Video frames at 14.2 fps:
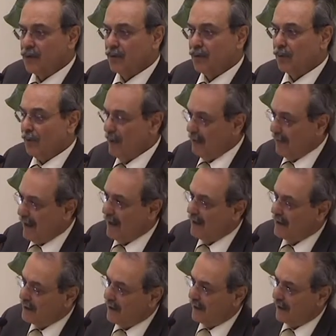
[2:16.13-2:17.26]
donc
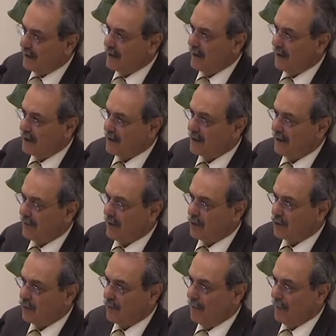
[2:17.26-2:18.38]
l'ange ne soit pas
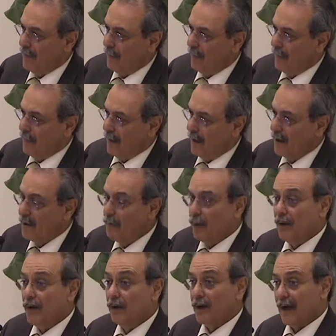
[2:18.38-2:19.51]
déplacé
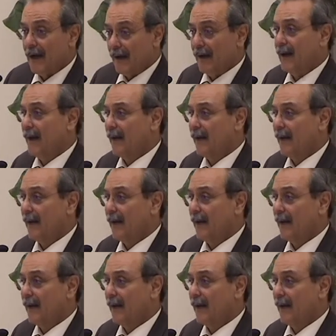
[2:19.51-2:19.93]
d'Éphèse.